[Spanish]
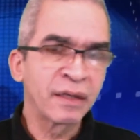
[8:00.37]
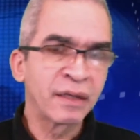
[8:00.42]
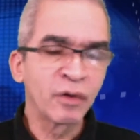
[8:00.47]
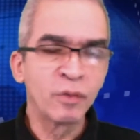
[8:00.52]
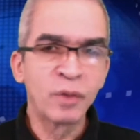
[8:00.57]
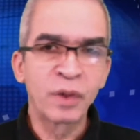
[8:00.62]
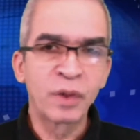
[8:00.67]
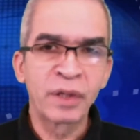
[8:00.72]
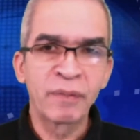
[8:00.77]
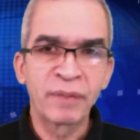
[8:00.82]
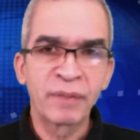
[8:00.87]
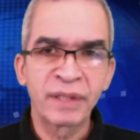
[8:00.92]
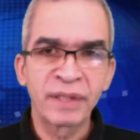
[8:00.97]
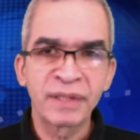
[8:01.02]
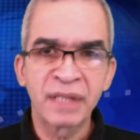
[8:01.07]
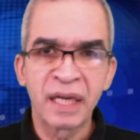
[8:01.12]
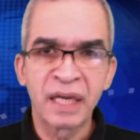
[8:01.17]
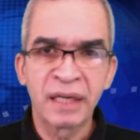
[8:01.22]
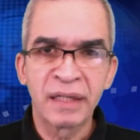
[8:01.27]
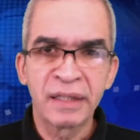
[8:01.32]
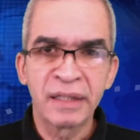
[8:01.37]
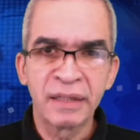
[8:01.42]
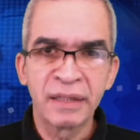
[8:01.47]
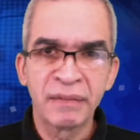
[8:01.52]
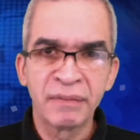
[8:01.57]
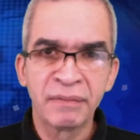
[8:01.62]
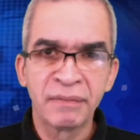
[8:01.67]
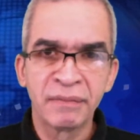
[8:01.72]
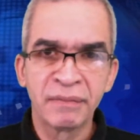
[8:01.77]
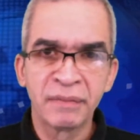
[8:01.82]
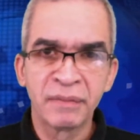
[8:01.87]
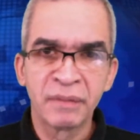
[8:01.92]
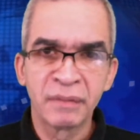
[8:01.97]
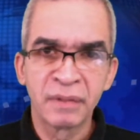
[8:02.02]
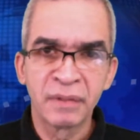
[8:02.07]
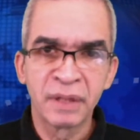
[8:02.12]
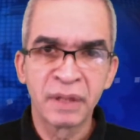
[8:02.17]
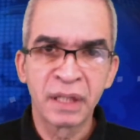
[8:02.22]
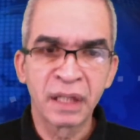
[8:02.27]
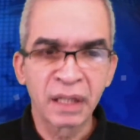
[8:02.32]
como represaria
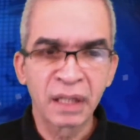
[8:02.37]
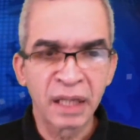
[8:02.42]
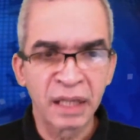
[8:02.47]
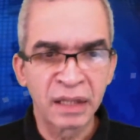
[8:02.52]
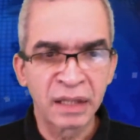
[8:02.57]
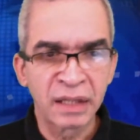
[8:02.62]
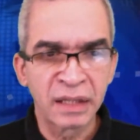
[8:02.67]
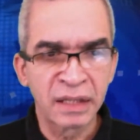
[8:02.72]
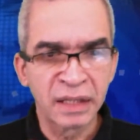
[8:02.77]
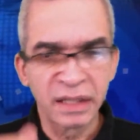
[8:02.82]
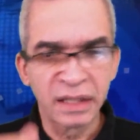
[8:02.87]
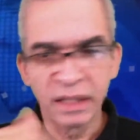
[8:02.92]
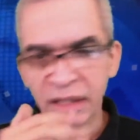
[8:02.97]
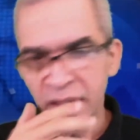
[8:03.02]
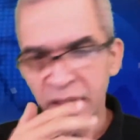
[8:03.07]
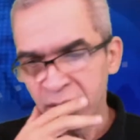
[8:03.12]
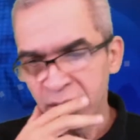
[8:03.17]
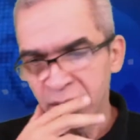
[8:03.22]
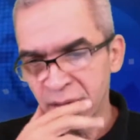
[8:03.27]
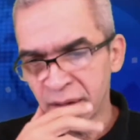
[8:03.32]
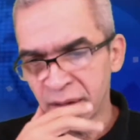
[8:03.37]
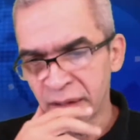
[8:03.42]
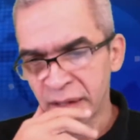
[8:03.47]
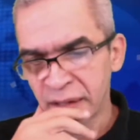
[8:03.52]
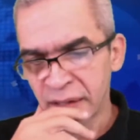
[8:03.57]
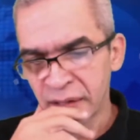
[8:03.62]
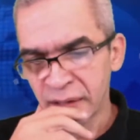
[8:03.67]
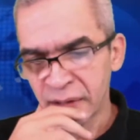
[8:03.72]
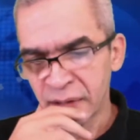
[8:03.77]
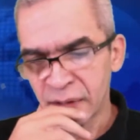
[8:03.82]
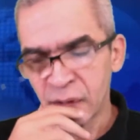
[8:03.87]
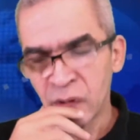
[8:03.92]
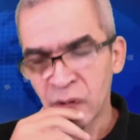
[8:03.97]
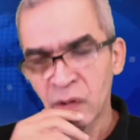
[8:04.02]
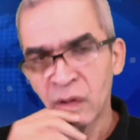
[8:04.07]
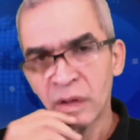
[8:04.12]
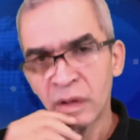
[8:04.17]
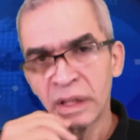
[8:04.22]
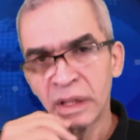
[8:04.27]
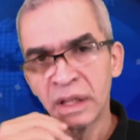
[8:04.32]
el alcalde de,
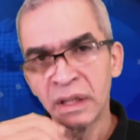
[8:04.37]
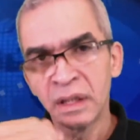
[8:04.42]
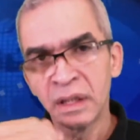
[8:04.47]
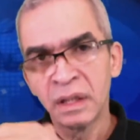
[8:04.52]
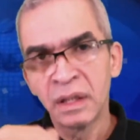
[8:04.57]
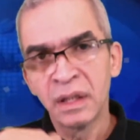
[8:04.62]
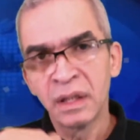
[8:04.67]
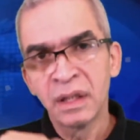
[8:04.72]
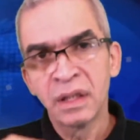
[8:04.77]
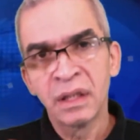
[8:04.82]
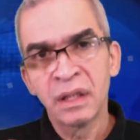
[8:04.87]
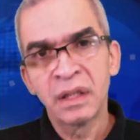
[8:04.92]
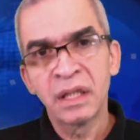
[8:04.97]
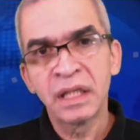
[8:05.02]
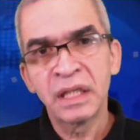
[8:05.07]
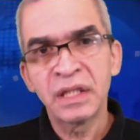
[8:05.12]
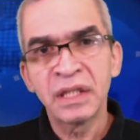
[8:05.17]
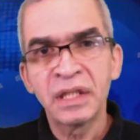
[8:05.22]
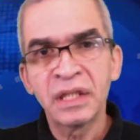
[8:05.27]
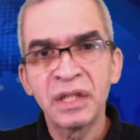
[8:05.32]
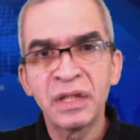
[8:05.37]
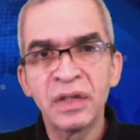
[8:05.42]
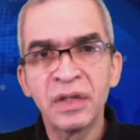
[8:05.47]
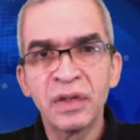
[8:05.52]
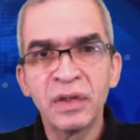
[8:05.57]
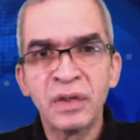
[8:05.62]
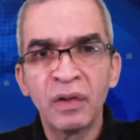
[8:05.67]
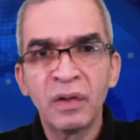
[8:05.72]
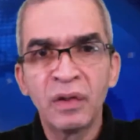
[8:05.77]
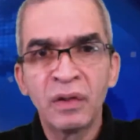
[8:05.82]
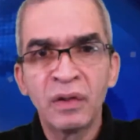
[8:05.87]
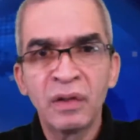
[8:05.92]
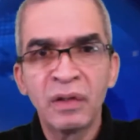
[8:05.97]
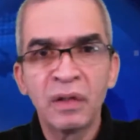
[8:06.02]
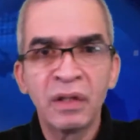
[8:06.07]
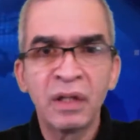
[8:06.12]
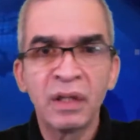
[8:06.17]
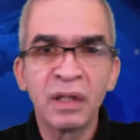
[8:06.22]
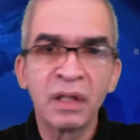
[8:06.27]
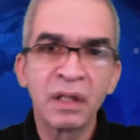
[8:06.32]
Ocoa, decidió
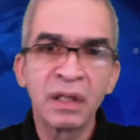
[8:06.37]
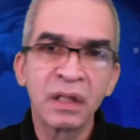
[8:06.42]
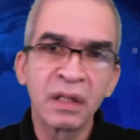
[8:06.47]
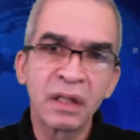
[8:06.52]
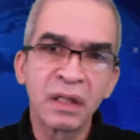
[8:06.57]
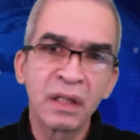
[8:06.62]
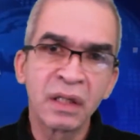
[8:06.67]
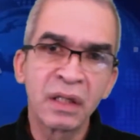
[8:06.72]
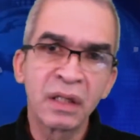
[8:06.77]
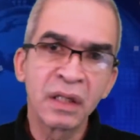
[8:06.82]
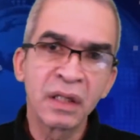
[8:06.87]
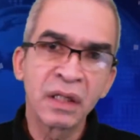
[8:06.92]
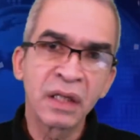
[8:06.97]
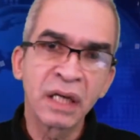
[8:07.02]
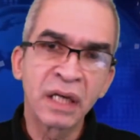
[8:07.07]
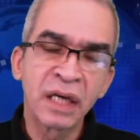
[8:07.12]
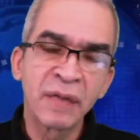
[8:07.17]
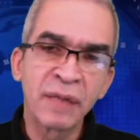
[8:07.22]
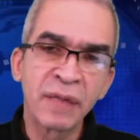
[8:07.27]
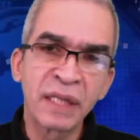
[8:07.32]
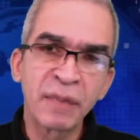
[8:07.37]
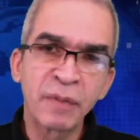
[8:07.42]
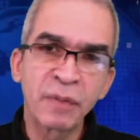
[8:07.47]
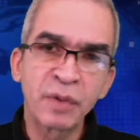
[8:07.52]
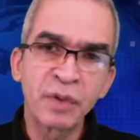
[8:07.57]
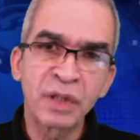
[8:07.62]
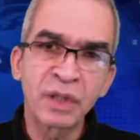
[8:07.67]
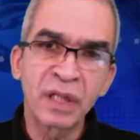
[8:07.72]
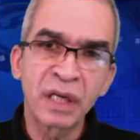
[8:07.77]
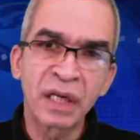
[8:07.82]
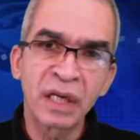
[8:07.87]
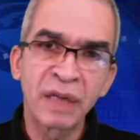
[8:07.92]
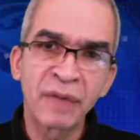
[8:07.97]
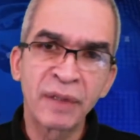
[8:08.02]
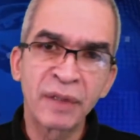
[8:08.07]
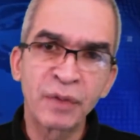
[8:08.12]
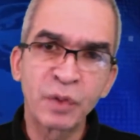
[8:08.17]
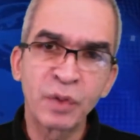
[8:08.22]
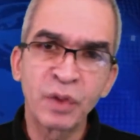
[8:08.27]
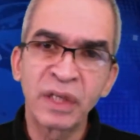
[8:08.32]
que iba a depositar la
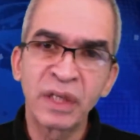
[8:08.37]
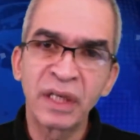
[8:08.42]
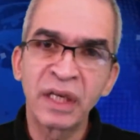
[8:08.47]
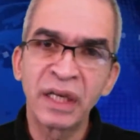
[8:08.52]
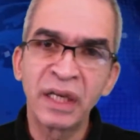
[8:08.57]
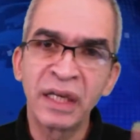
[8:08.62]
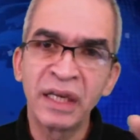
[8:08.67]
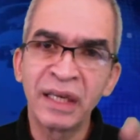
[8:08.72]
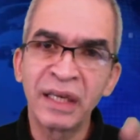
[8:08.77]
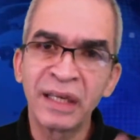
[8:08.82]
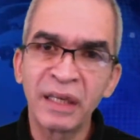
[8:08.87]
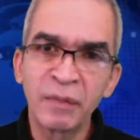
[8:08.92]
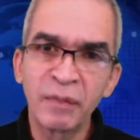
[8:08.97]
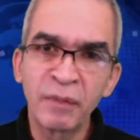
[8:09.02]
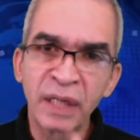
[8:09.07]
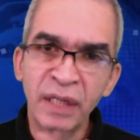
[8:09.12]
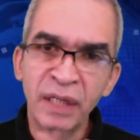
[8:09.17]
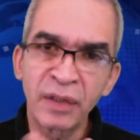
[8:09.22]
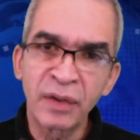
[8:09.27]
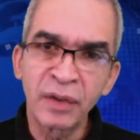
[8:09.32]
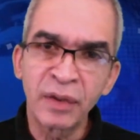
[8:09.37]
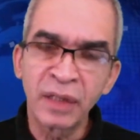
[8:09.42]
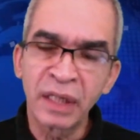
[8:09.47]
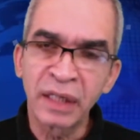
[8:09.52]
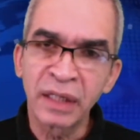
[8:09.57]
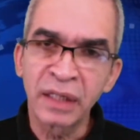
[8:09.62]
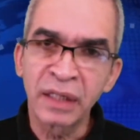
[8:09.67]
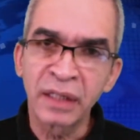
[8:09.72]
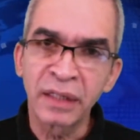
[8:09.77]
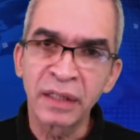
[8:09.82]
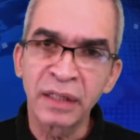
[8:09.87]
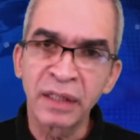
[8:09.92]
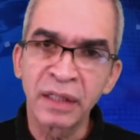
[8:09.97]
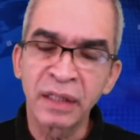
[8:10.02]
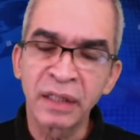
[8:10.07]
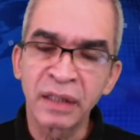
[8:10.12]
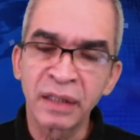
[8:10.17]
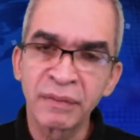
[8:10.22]
basura en el medio de la carretera.